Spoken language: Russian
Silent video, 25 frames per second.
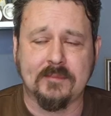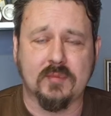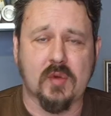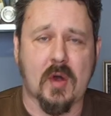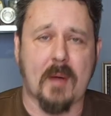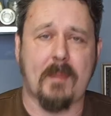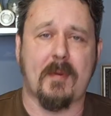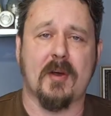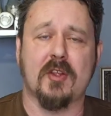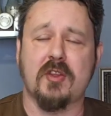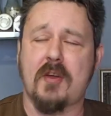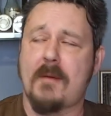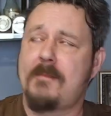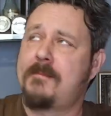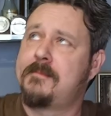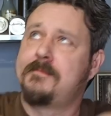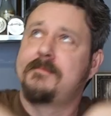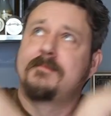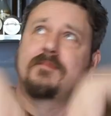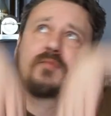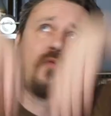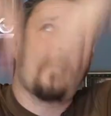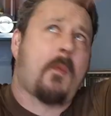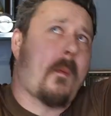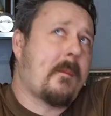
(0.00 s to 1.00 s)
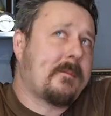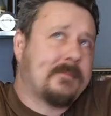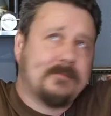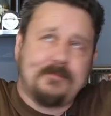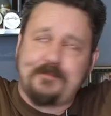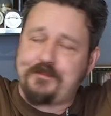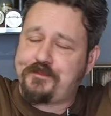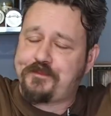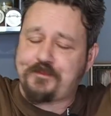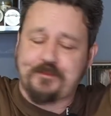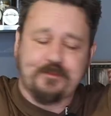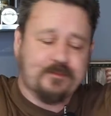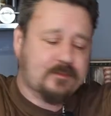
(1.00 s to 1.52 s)
А потом
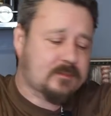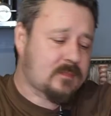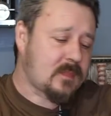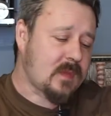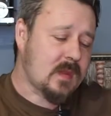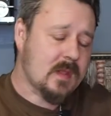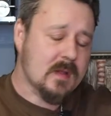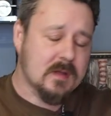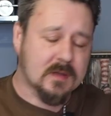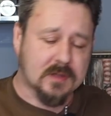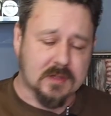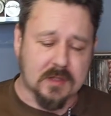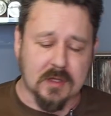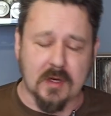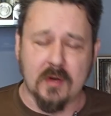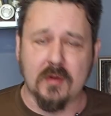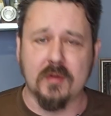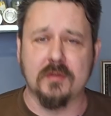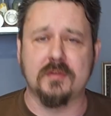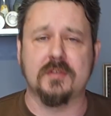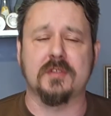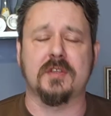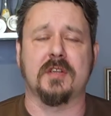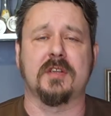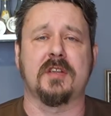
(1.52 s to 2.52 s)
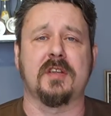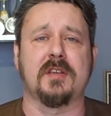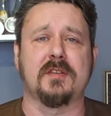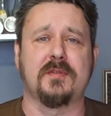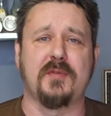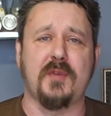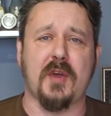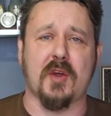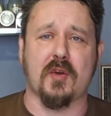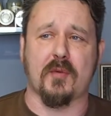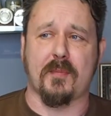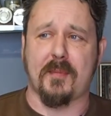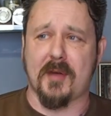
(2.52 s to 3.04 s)
стрельнуть в
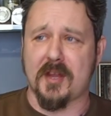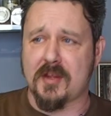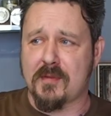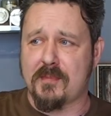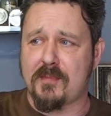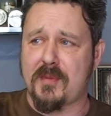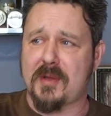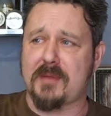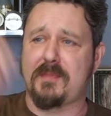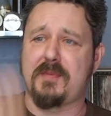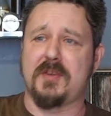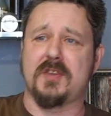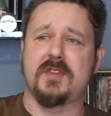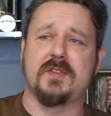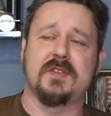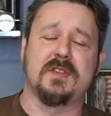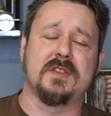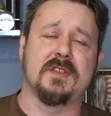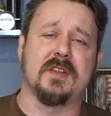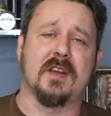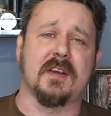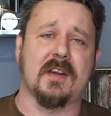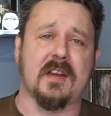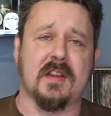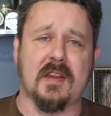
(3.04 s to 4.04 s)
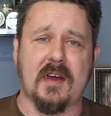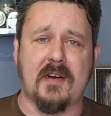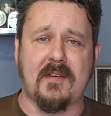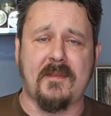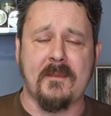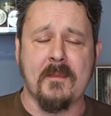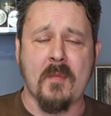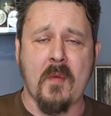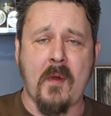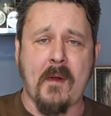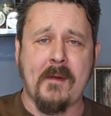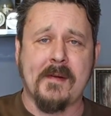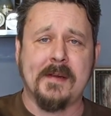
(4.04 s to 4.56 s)
стратосферу. Поэтому подписывайтесь на
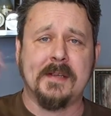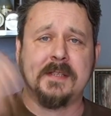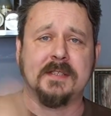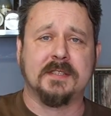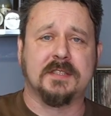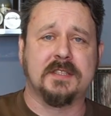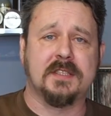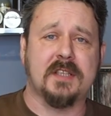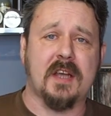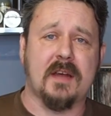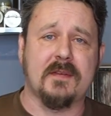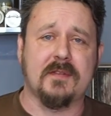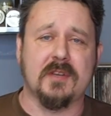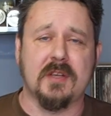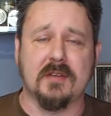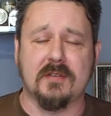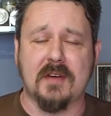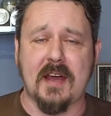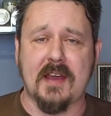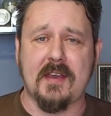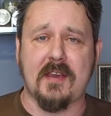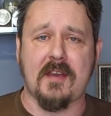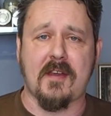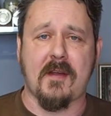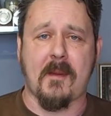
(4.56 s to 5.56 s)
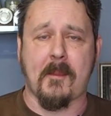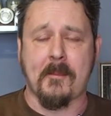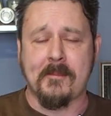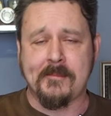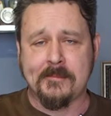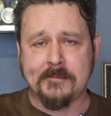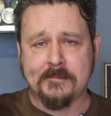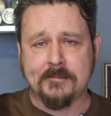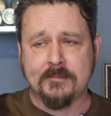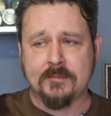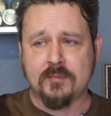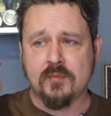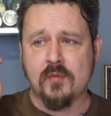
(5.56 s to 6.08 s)
канал, ставьте лайки,
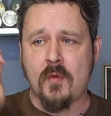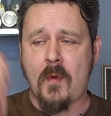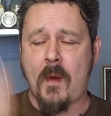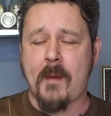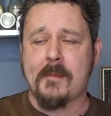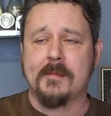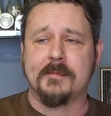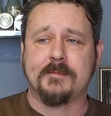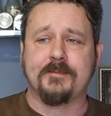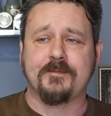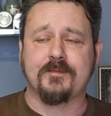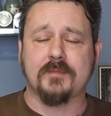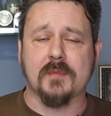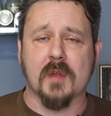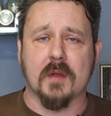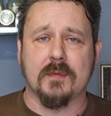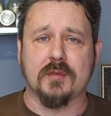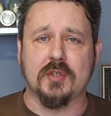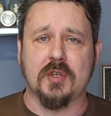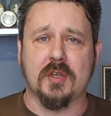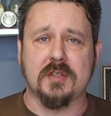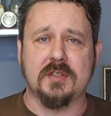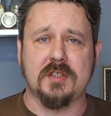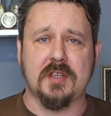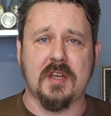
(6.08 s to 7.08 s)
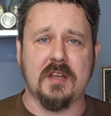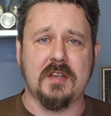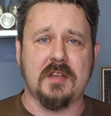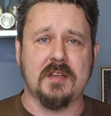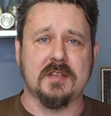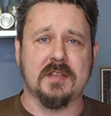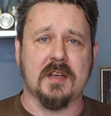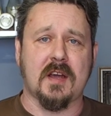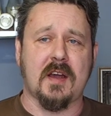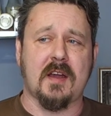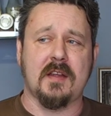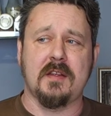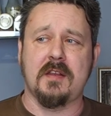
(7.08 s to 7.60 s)
в соцсети
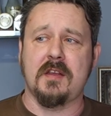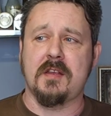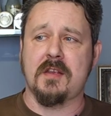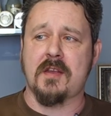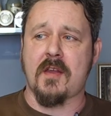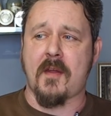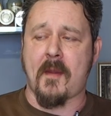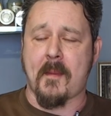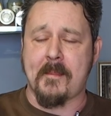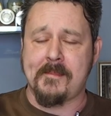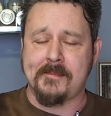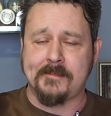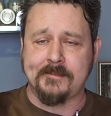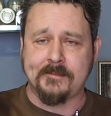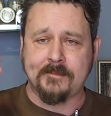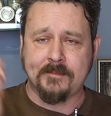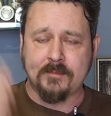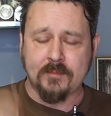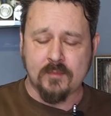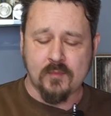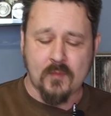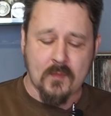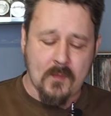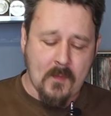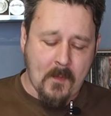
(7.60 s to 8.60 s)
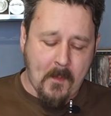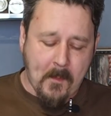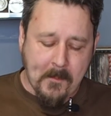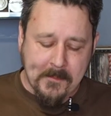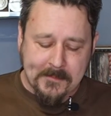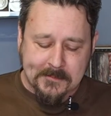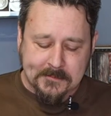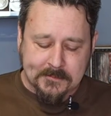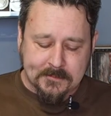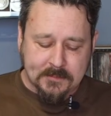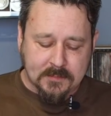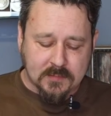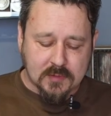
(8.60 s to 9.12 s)
заходите,
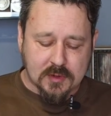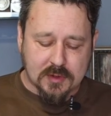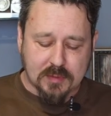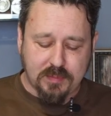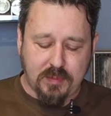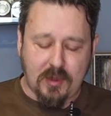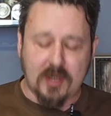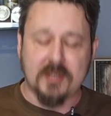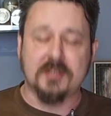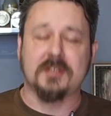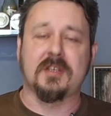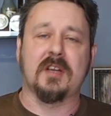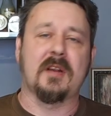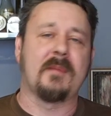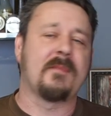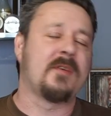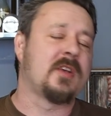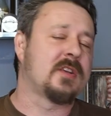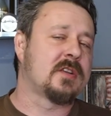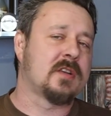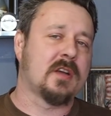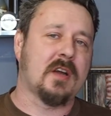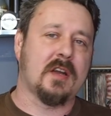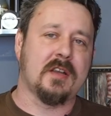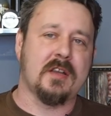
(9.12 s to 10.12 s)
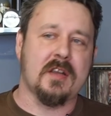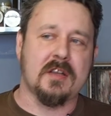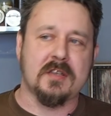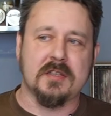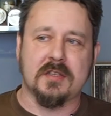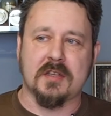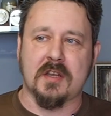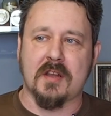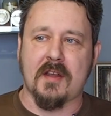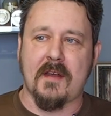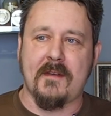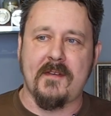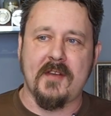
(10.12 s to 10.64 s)
спонсорами, если хотите,
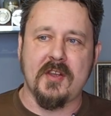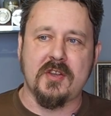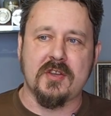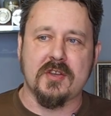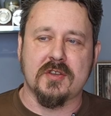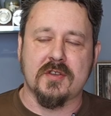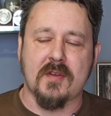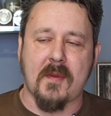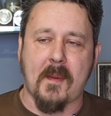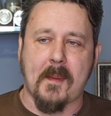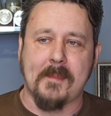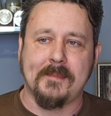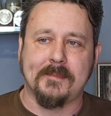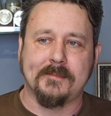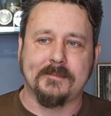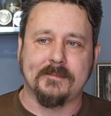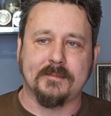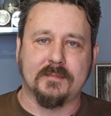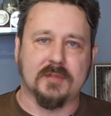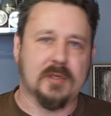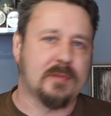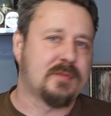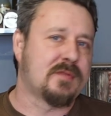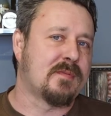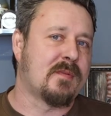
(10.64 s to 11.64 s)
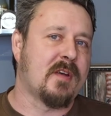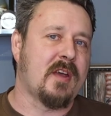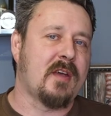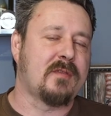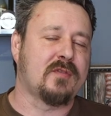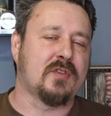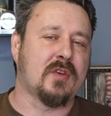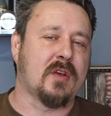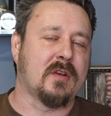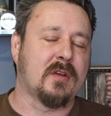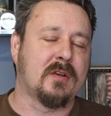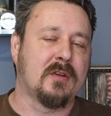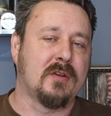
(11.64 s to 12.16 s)
становитесь. В общем, а я
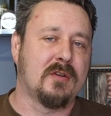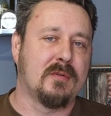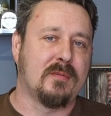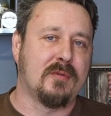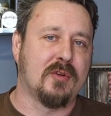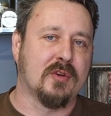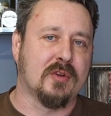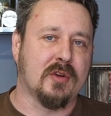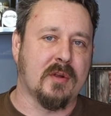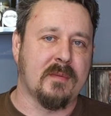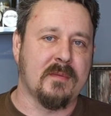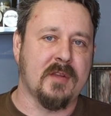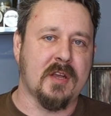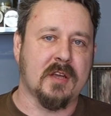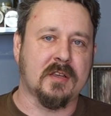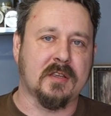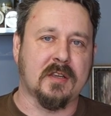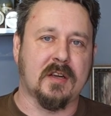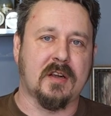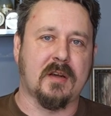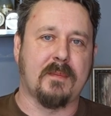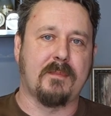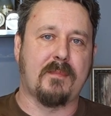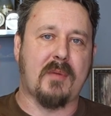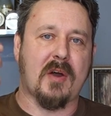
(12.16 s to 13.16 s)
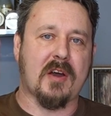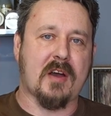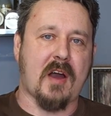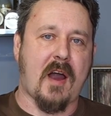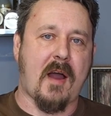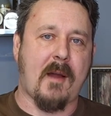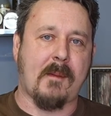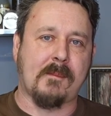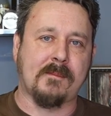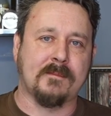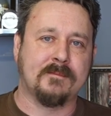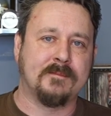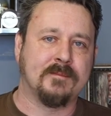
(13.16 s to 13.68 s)
все люблю, кроме некоторых.
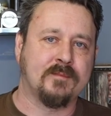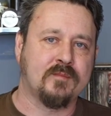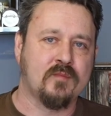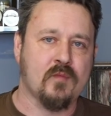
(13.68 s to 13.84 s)
Пока.